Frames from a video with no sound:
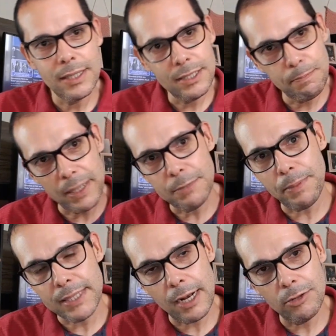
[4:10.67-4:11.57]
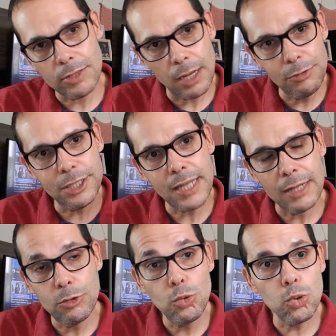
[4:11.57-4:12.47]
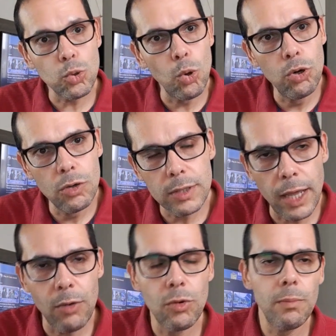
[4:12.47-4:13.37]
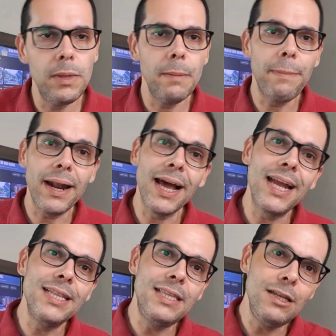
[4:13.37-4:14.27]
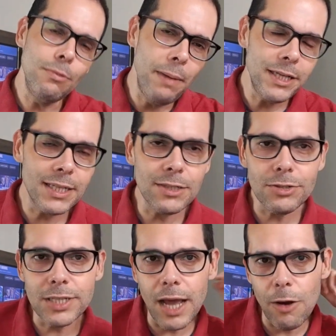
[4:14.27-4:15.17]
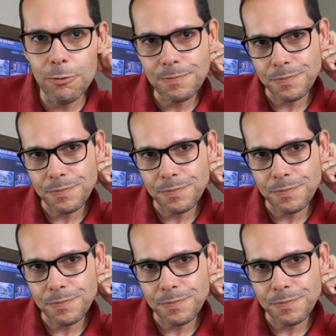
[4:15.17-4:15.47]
Esses países passaram a adotar um Estado indutor da economia para garantir o bem-estar social.